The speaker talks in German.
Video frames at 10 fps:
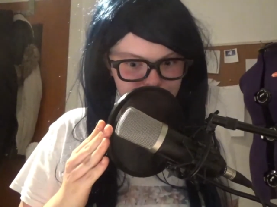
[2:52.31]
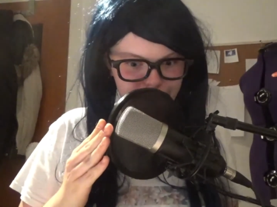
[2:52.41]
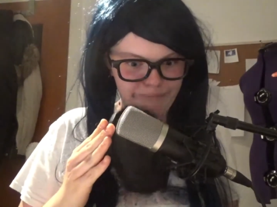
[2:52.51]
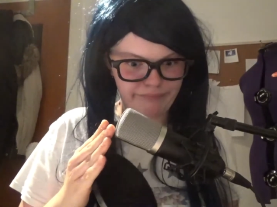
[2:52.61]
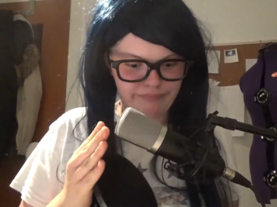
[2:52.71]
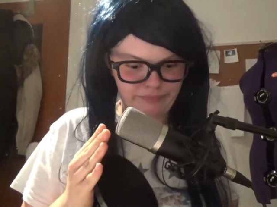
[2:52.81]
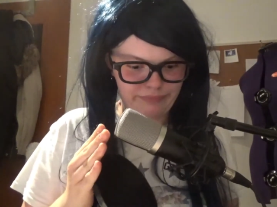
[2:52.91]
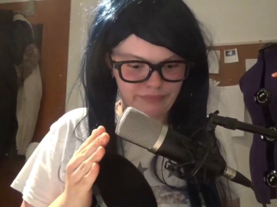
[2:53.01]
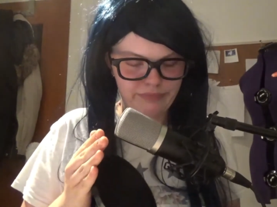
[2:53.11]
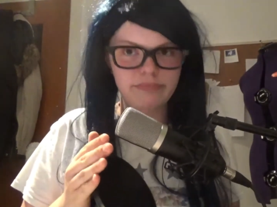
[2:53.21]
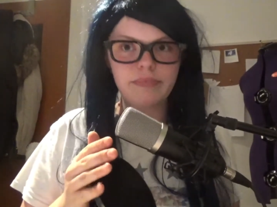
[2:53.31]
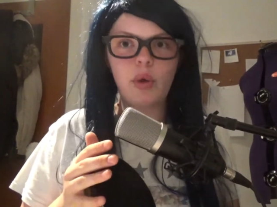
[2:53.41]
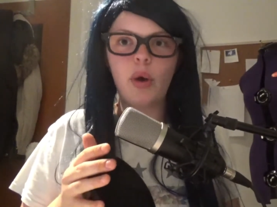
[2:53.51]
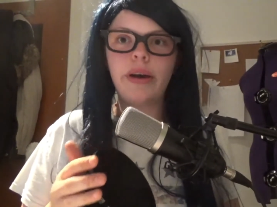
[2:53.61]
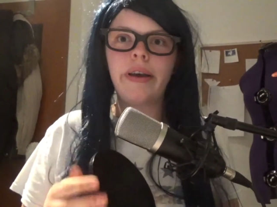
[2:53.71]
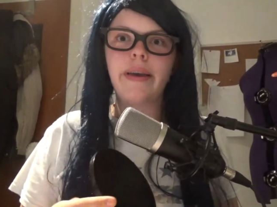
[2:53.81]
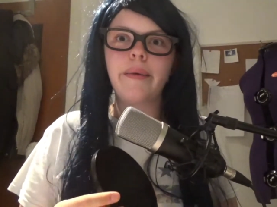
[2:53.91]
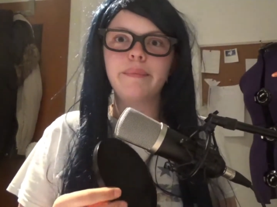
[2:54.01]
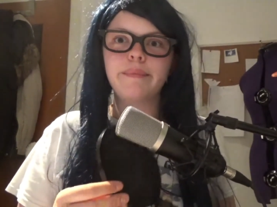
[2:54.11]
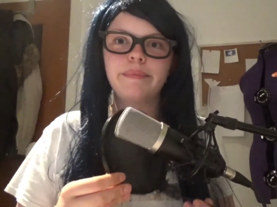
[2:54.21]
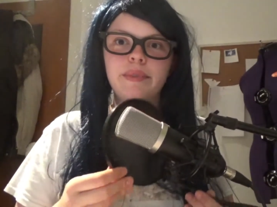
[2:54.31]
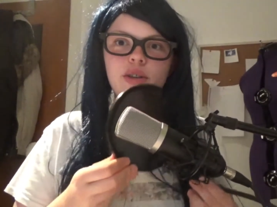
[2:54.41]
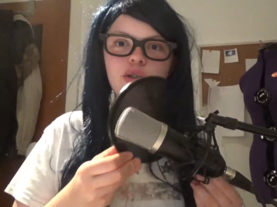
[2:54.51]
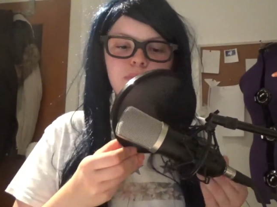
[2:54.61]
Mhm. Okay. Das